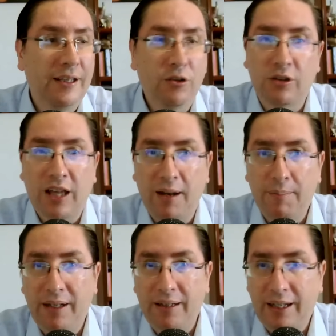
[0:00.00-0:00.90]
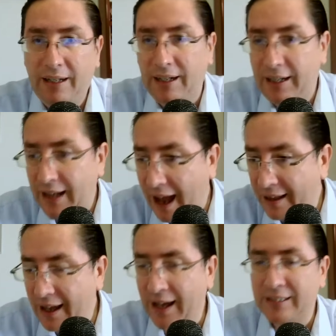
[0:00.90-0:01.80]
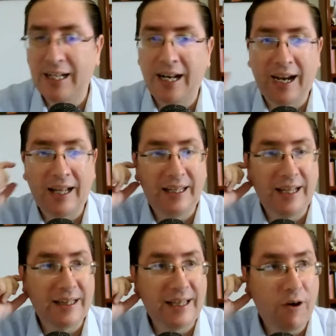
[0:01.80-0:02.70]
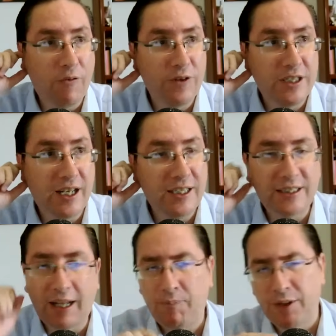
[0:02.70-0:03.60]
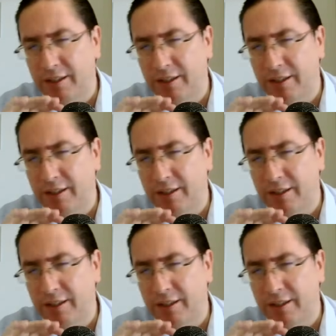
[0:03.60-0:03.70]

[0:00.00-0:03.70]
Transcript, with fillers: totalmente inclinada hacia la candidata oficialista.